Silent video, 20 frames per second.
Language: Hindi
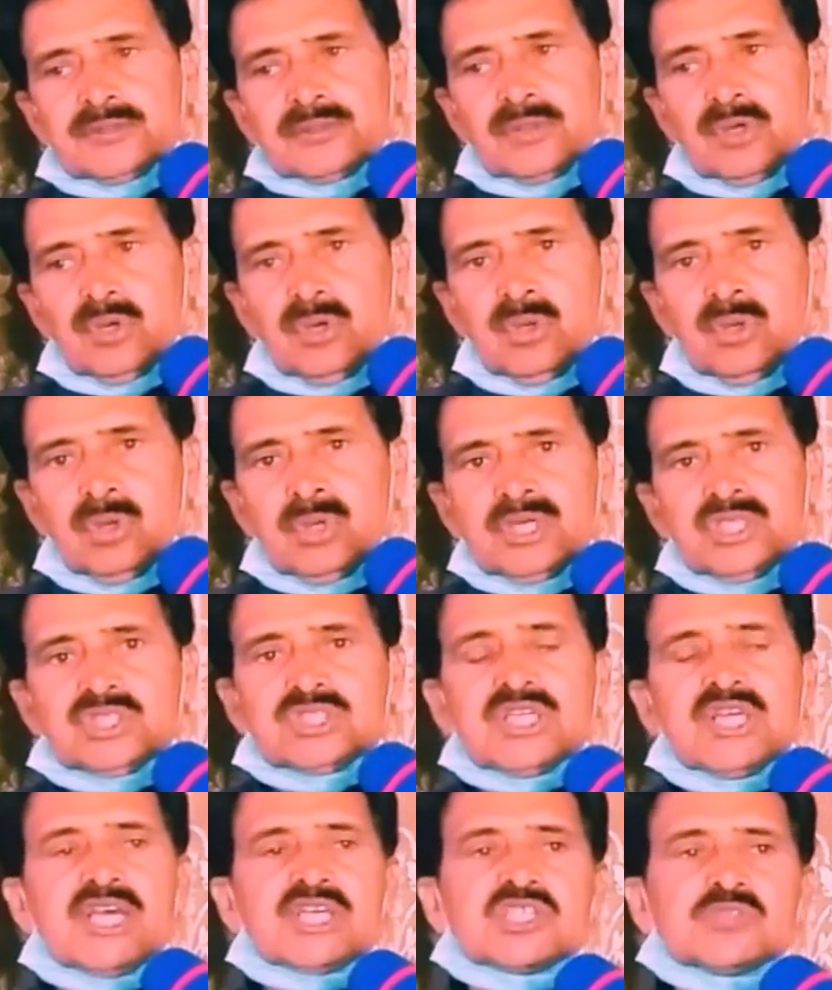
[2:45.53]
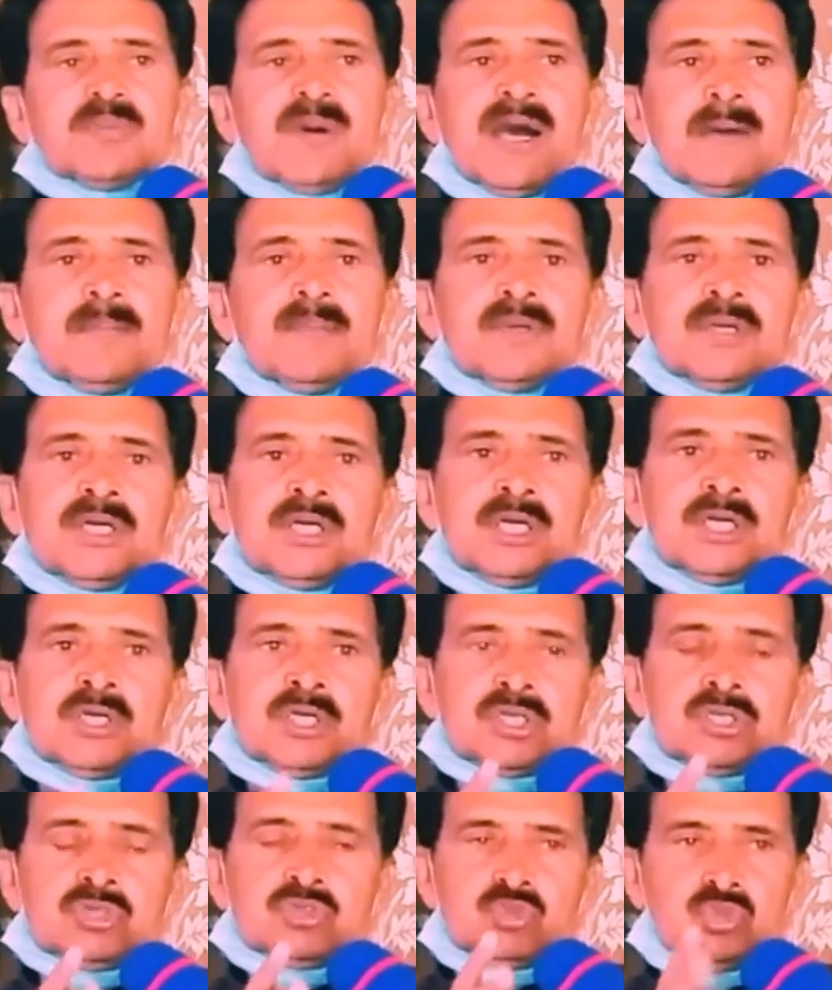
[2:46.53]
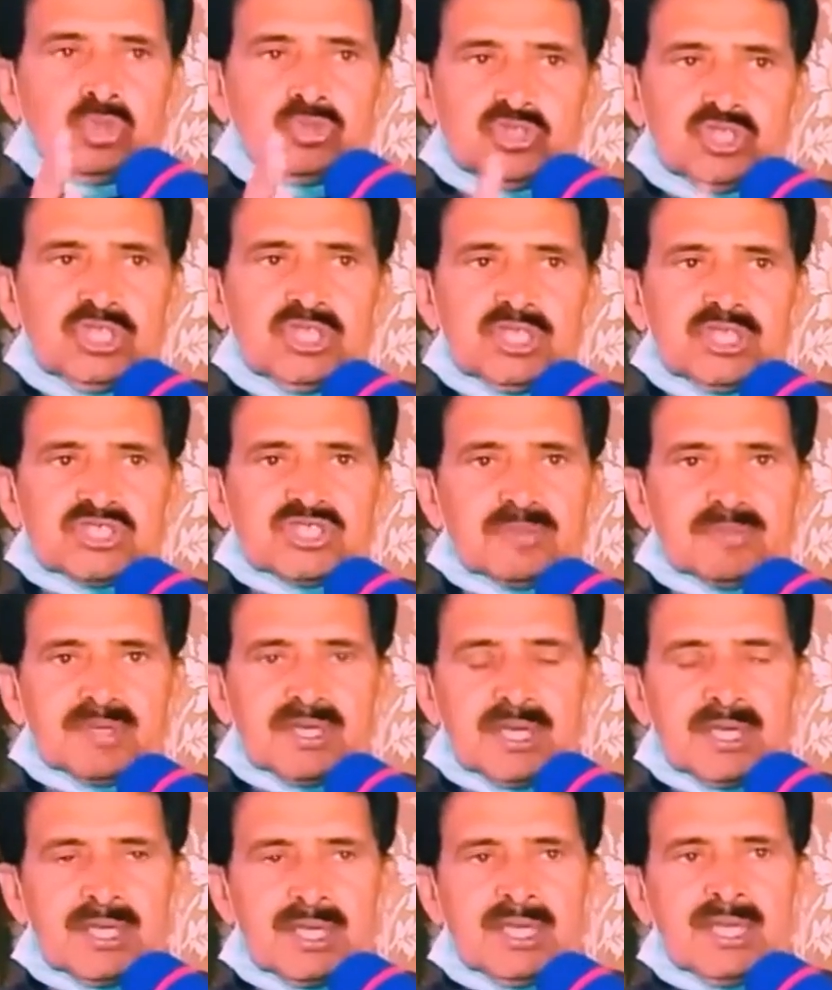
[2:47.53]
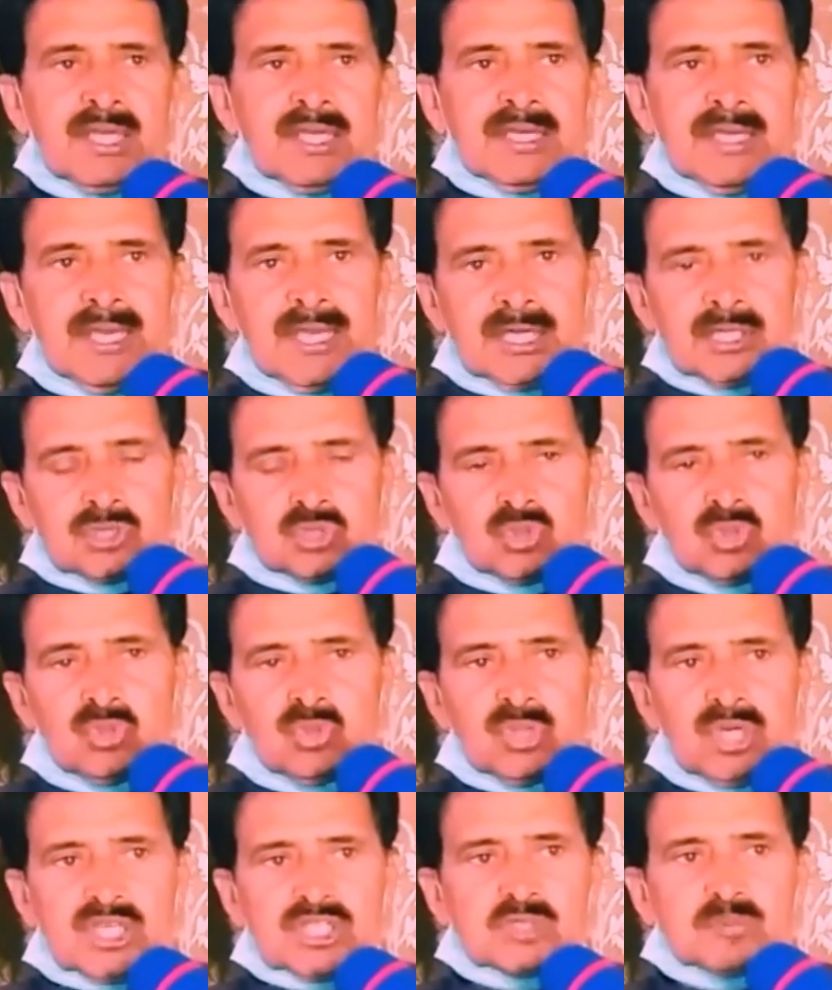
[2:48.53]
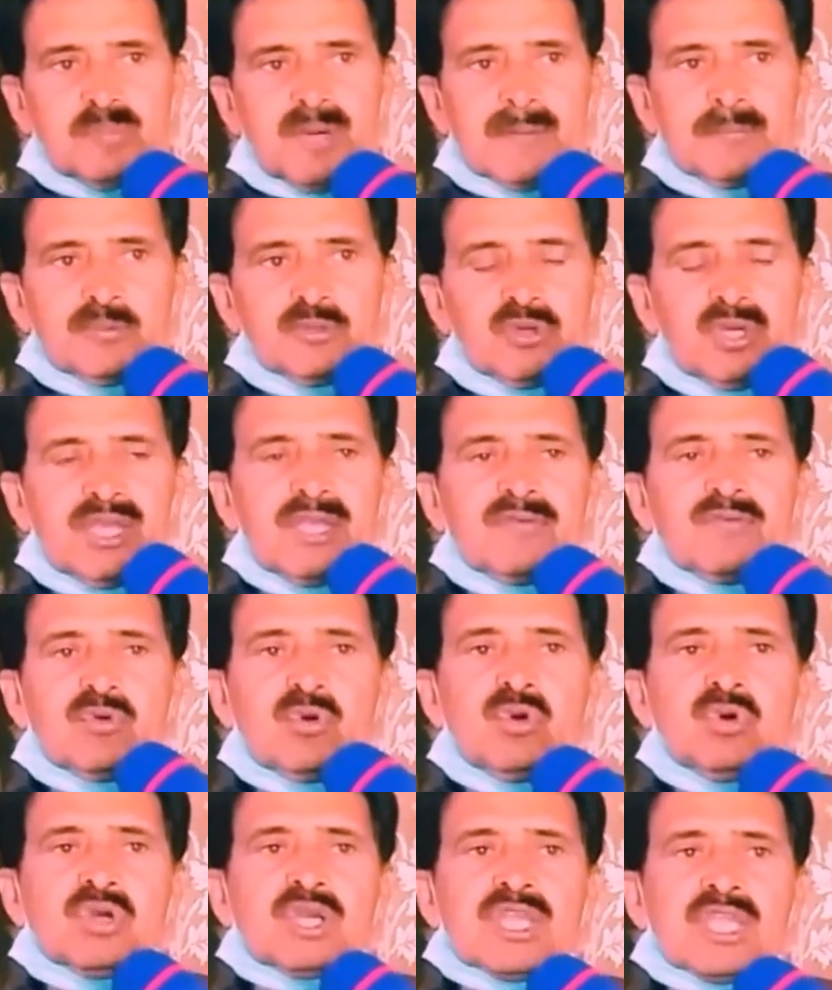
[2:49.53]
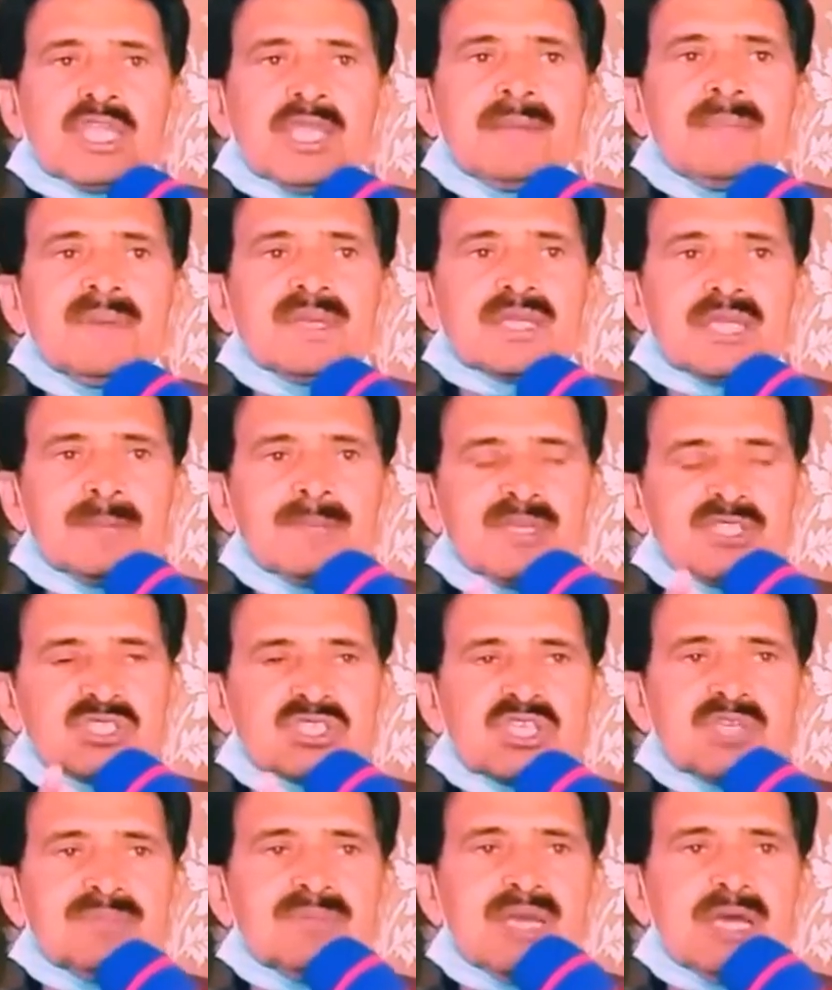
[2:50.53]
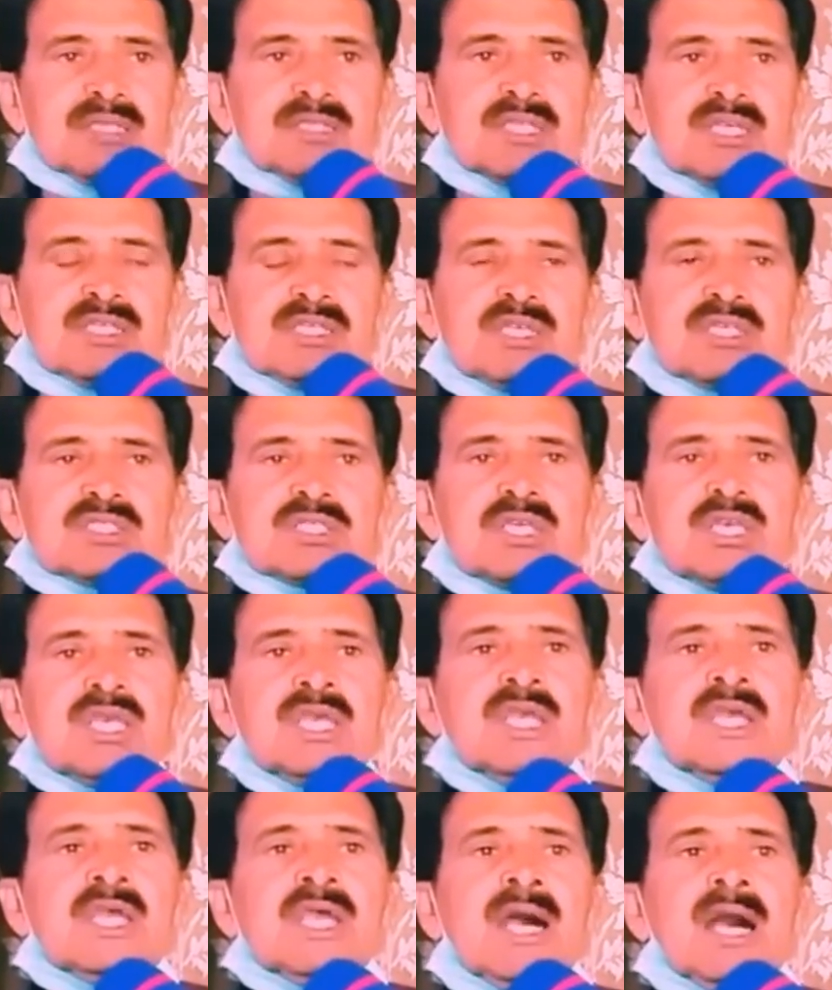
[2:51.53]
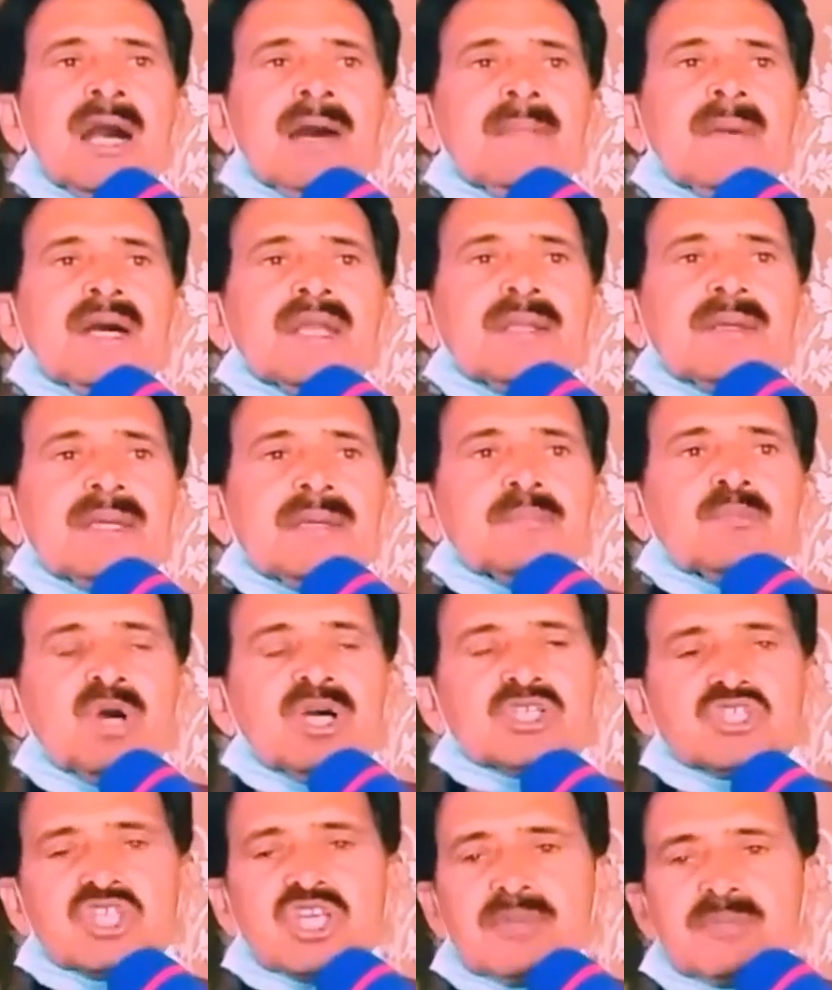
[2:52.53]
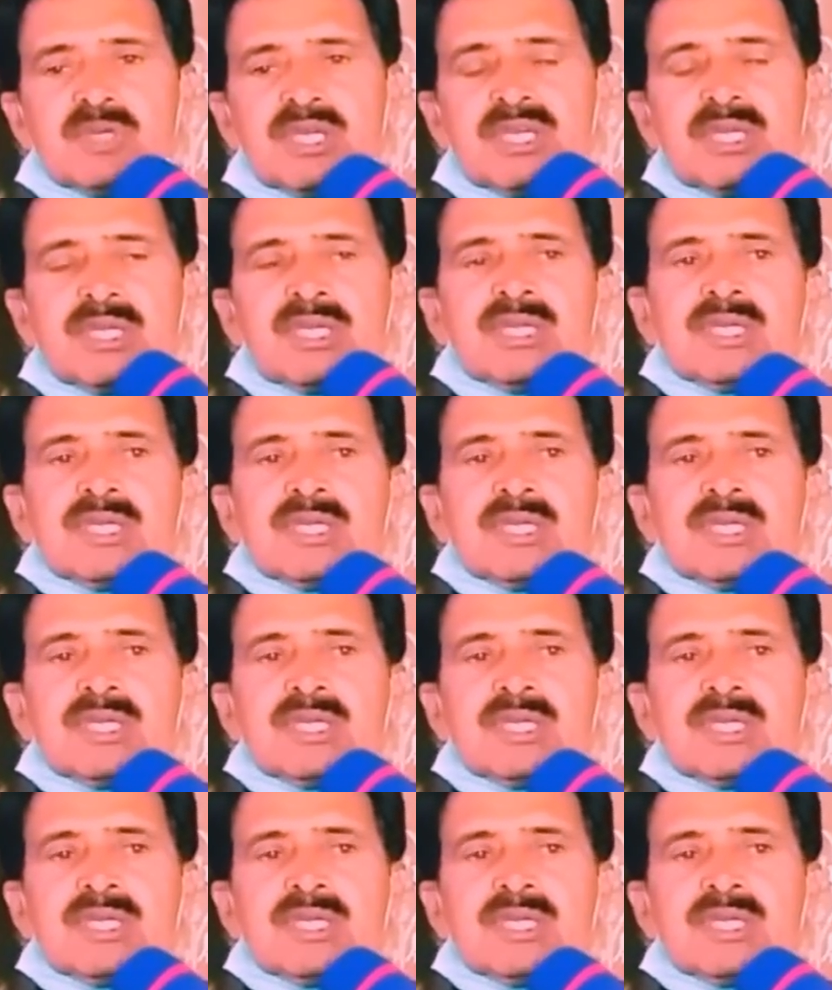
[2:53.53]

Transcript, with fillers: तो इसके इसबाब दो तीन किस्म के हैं एक तो इसबाब जो हैं वो केमिस्ट्री में आते हैं जैसे हमारे माशरे में